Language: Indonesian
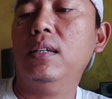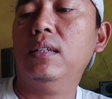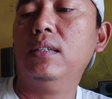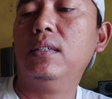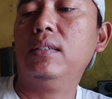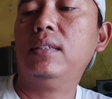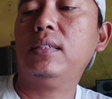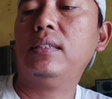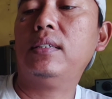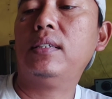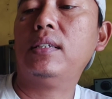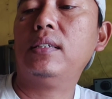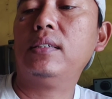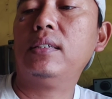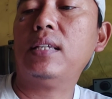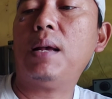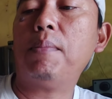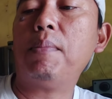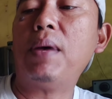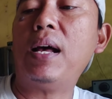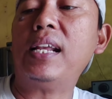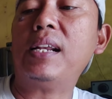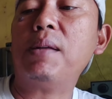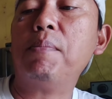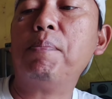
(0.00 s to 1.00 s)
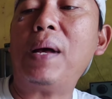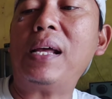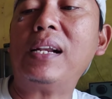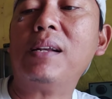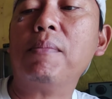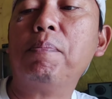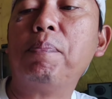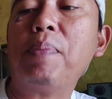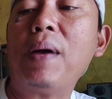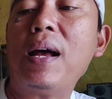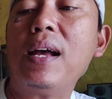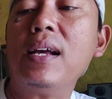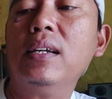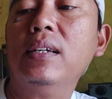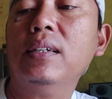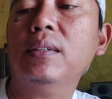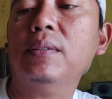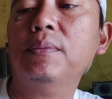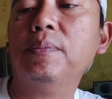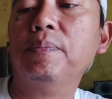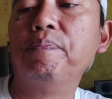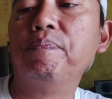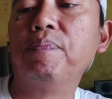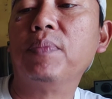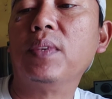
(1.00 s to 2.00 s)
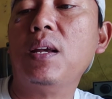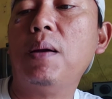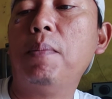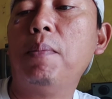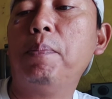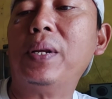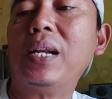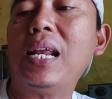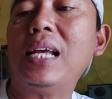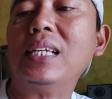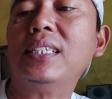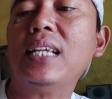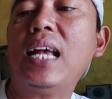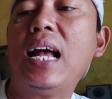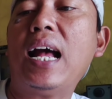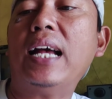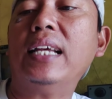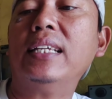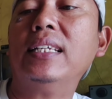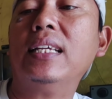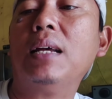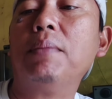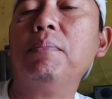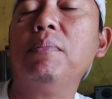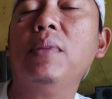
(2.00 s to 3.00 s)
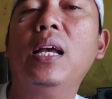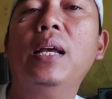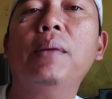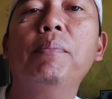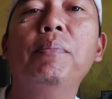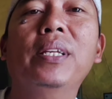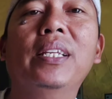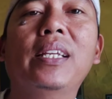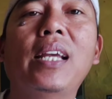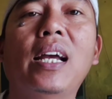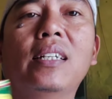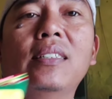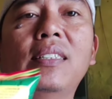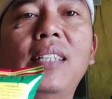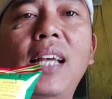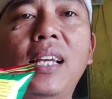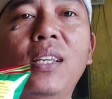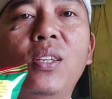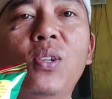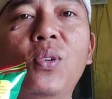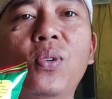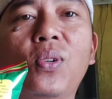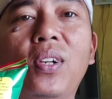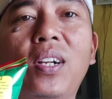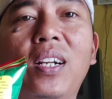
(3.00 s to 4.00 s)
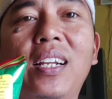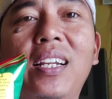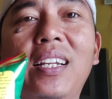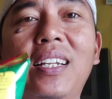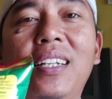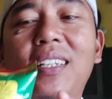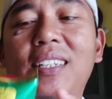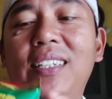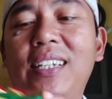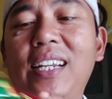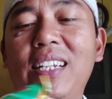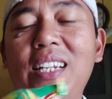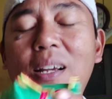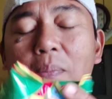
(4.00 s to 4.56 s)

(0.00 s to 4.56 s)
sama rempah-rempah perasa ayam minyak sayur dan